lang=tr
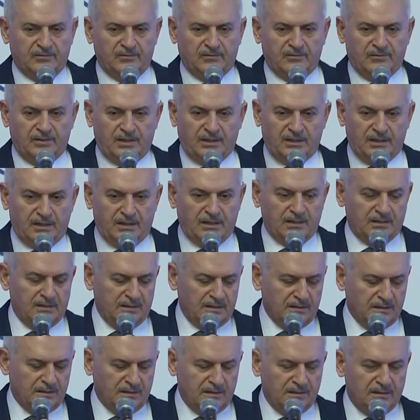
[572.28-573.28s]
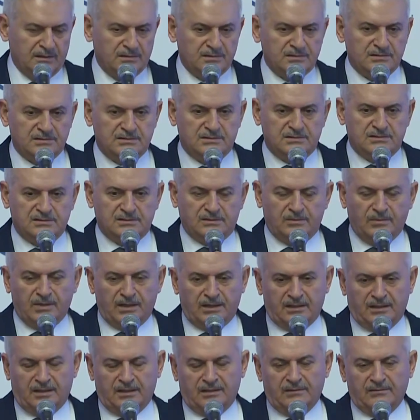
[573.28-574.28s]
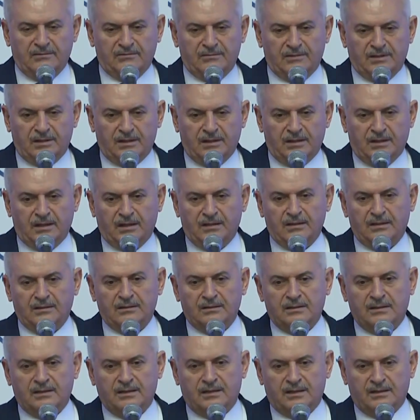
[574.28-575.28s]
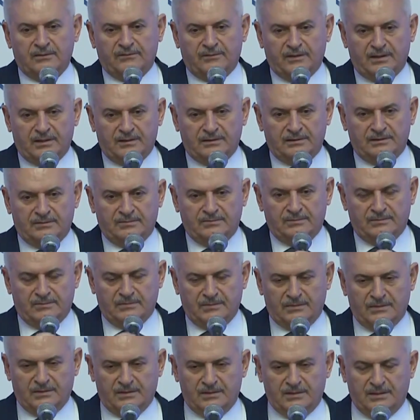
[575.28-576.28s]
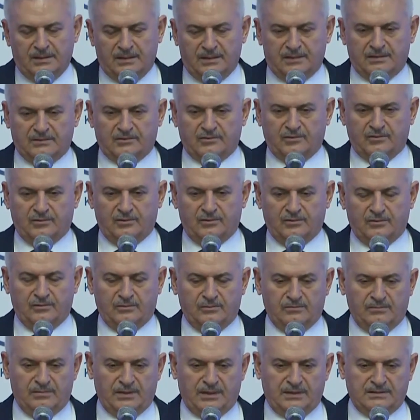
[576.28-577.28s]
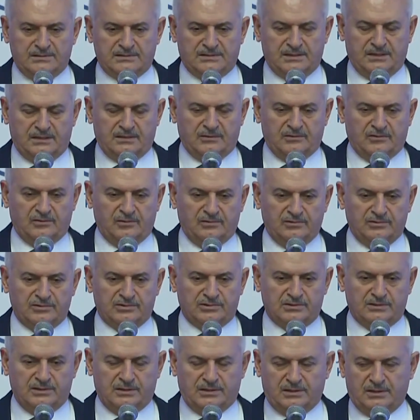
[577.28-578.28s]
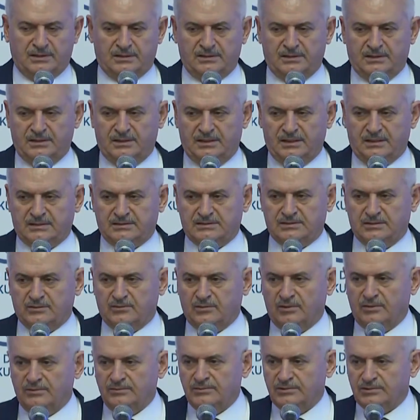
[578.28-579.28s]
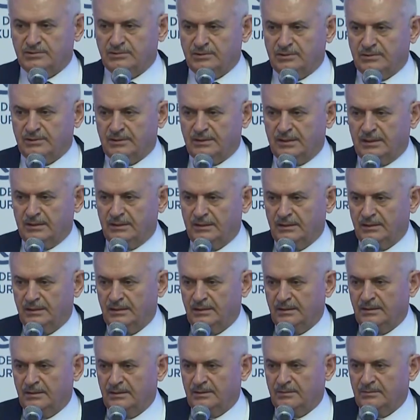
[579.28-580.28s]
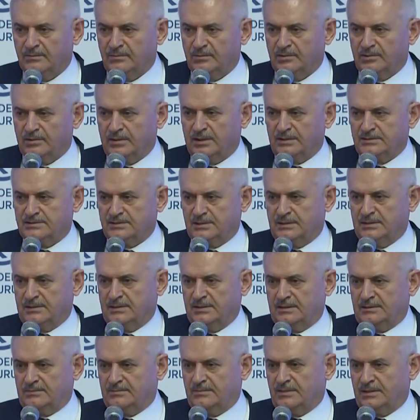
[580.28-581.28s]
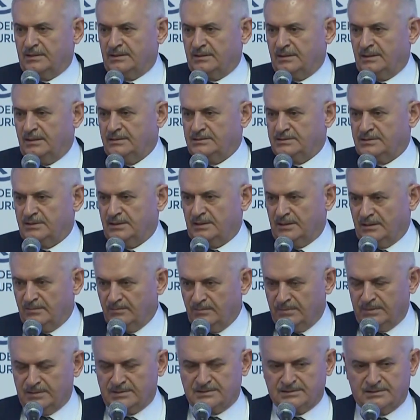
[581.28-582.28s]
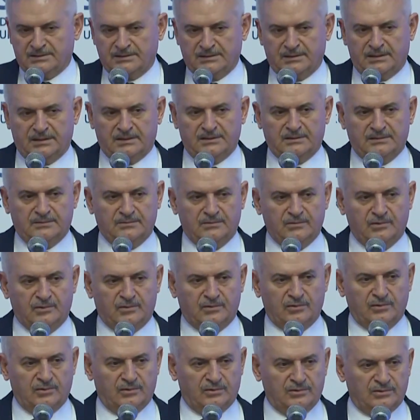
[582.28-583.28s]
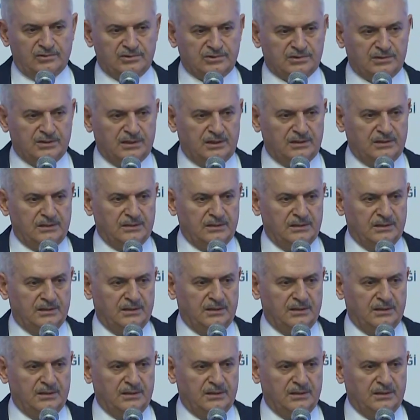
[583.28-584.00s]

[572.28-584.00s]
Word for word: veya CİMER'e veya efendim diğer kuru, benzer kuruluşlara, dilekçe komisyonuna müracaat etmekten çekinmesinler. Bu kuruluşlar